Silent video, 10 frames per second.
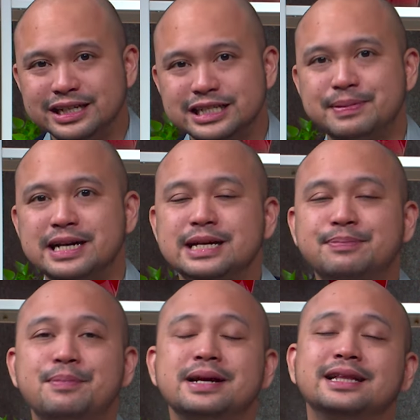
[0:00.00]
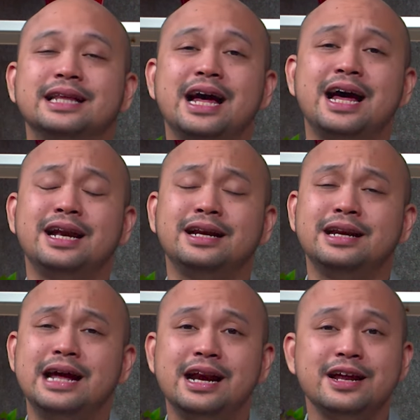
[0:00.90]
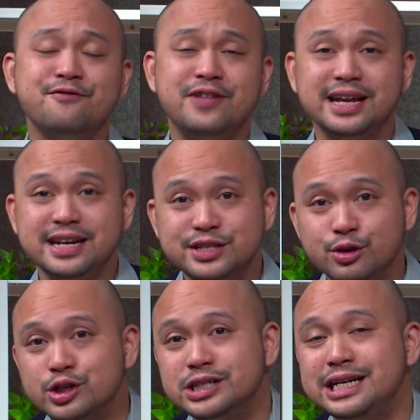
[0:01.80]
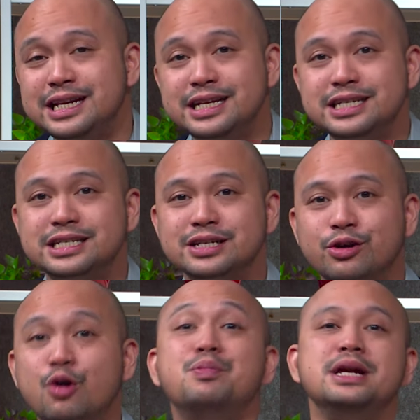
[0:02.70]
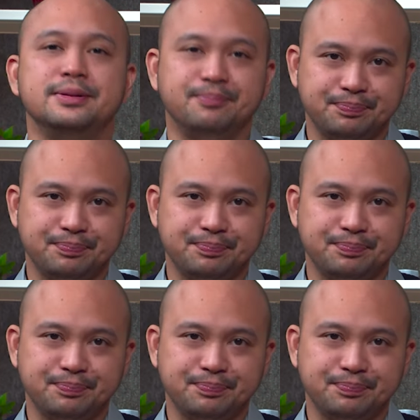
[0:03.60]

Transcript: semasa pemerintahan dari Verenis Os Indis Company.